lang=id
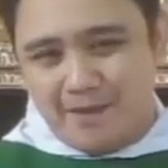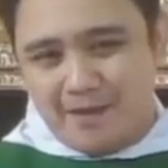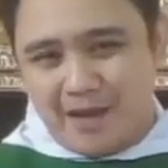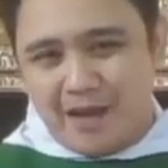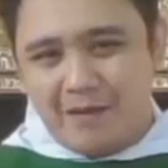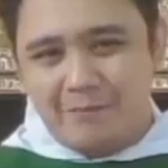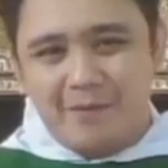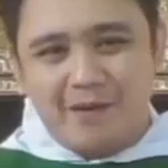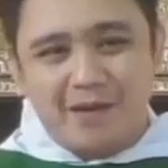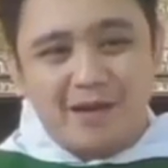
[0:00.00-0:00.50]

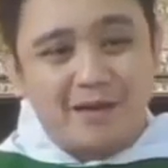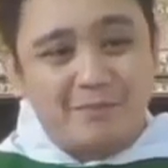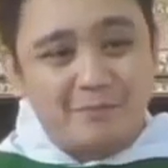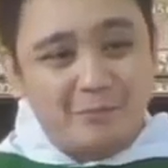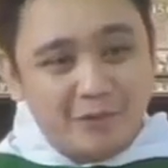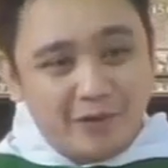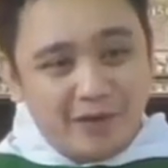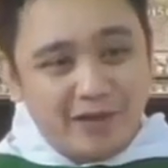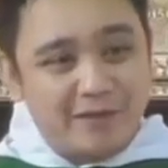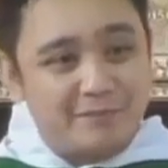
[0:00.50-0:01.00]
Apakah
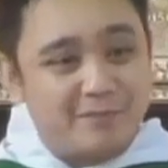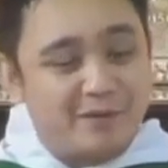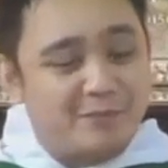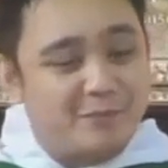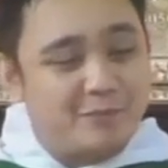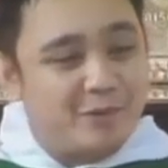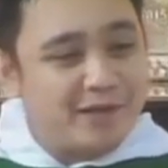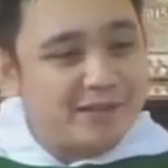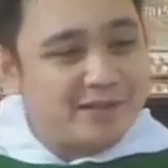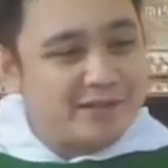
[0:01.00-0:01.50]
boleh
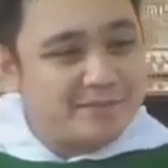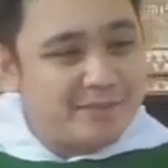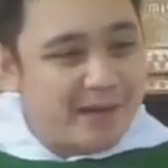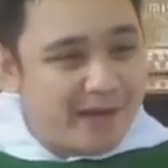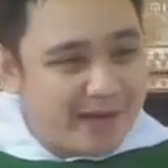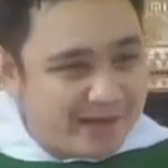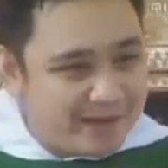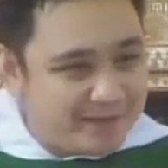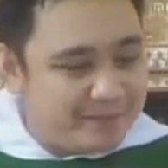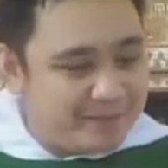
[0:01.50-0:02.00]
berbuat
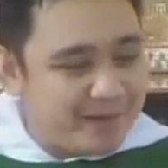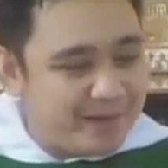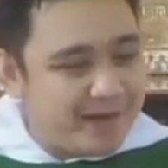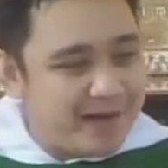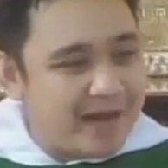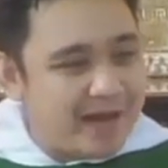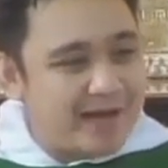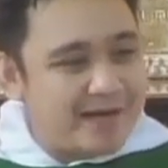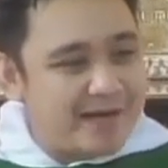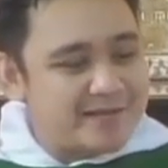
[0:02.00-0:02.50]
baik pada
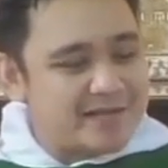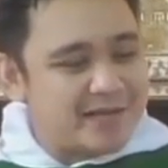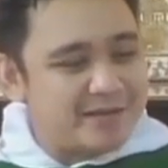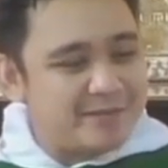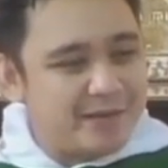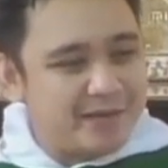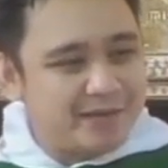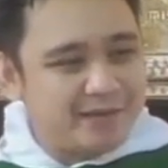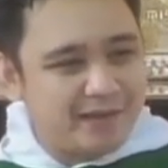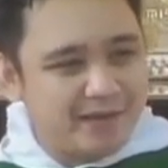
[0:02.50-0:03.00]
hari
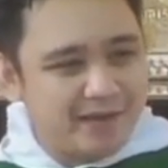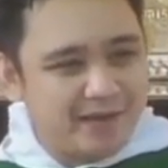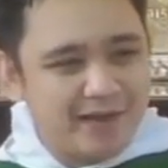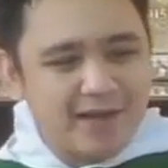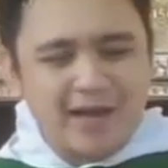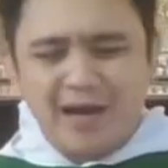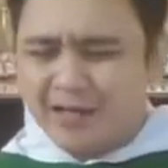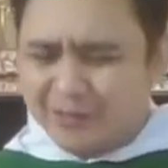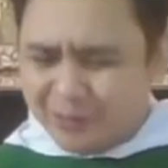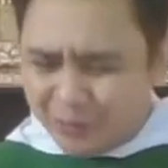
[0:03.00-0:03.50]
Sabat
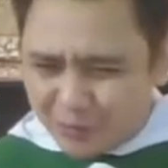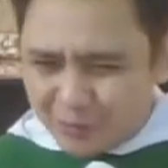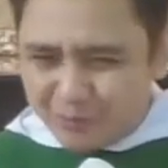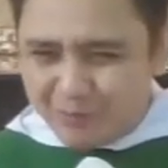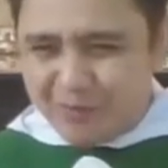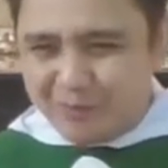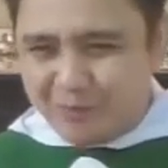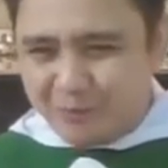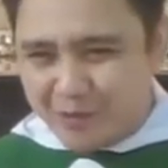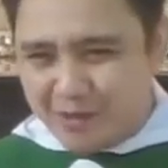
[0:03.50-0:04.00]
atau
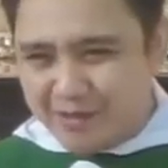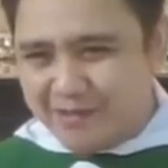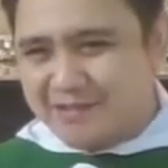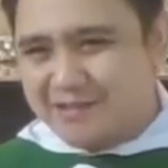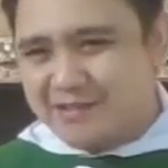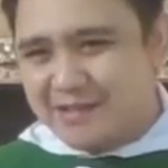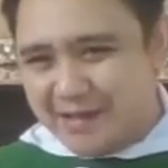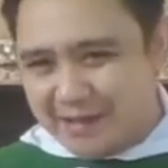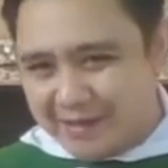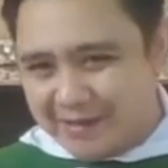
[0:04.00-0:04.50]
berbuat
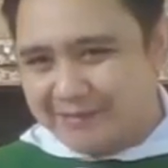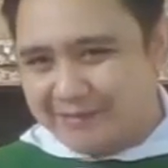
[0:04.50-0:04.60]
jahat?